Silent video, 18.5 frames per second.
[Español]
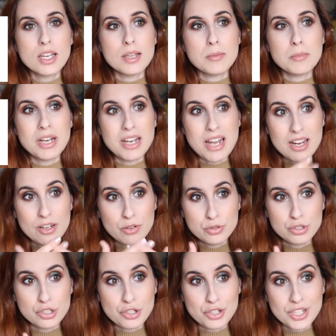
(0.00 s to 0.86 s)
la
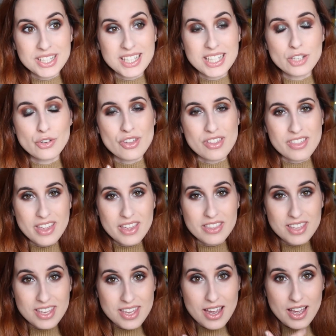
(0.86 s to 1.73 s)
ilusión que tengo desde
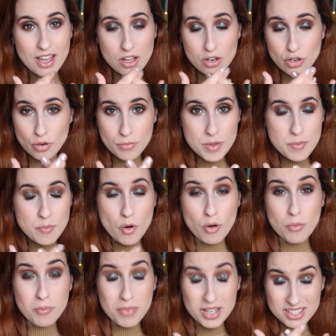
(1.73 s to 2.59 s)
hace ya lo
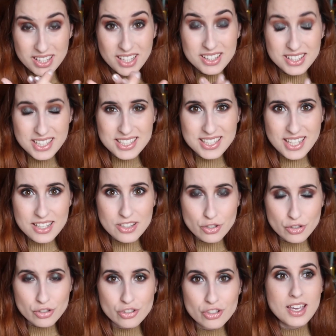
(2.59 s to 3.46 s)
mismo, bastantes
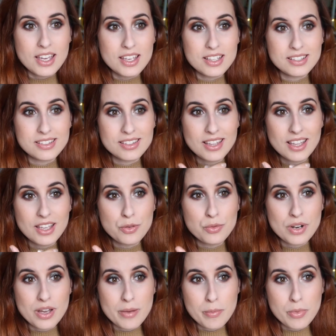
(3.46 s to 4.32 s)
años, es de
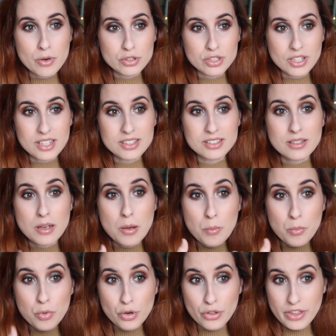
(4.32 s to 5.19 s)
unas botas
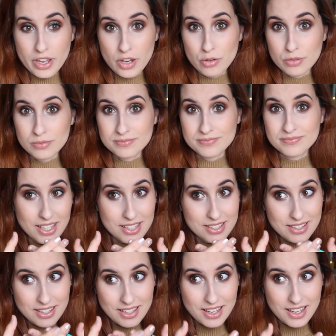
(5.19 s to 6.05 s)
burdeo que
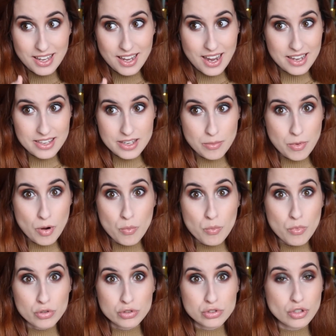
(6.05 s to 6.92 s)
se han llevado
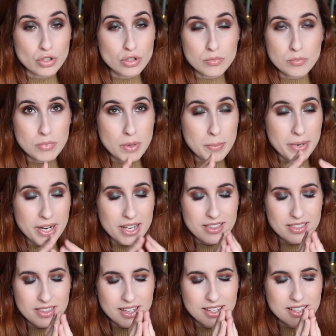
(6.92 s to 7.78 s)
un montón, me
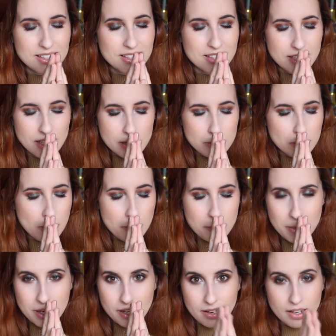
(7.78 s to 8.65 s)
parecen increíbles,
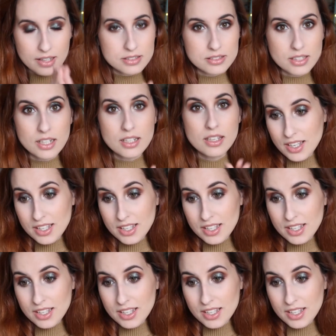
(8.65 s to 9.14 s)
me encantan.